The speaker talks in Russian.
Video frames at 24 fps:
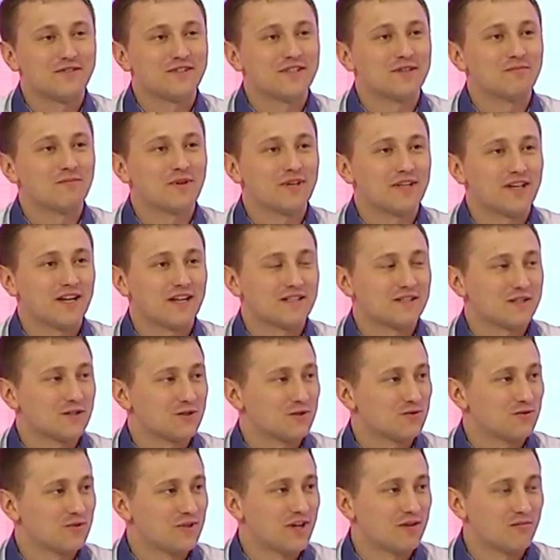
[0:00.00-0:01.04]
все боятся,
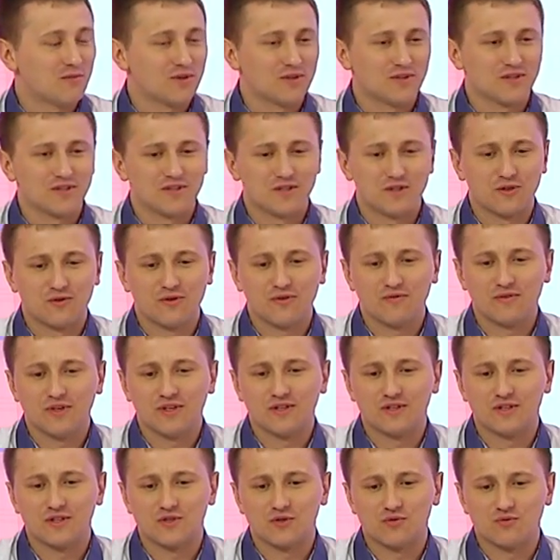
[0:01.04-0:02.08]
что ярмарка здоровья
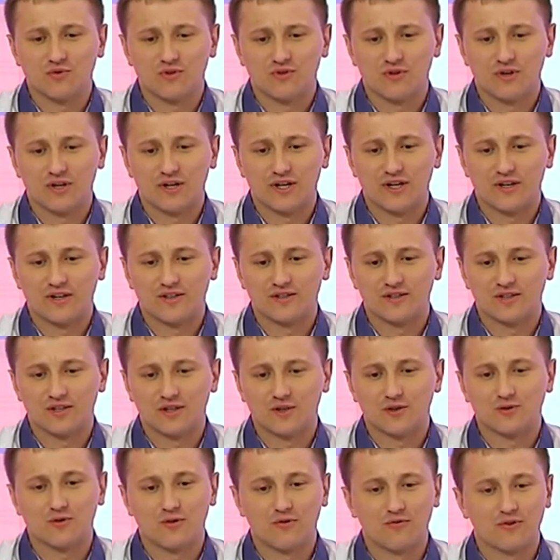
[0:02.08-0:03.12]
это сухая
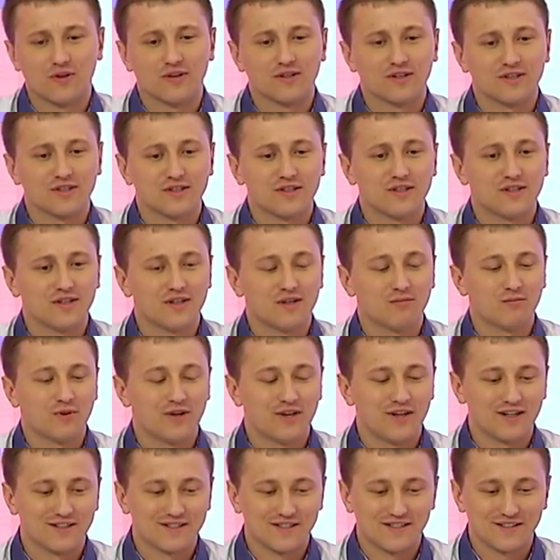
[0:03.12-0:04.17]
трактовка да, каких-либо
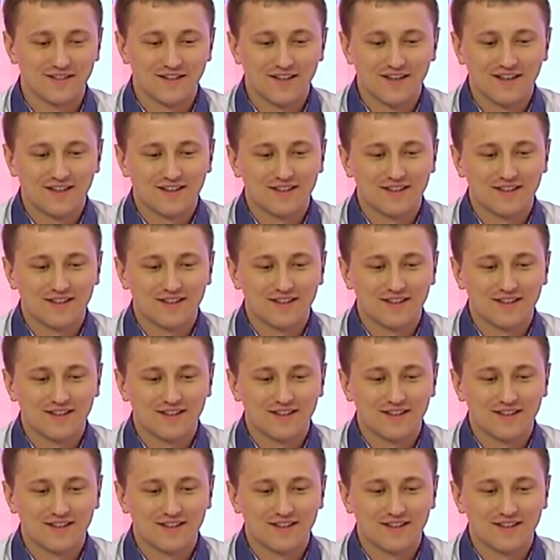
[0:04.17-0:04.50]
да. лекций.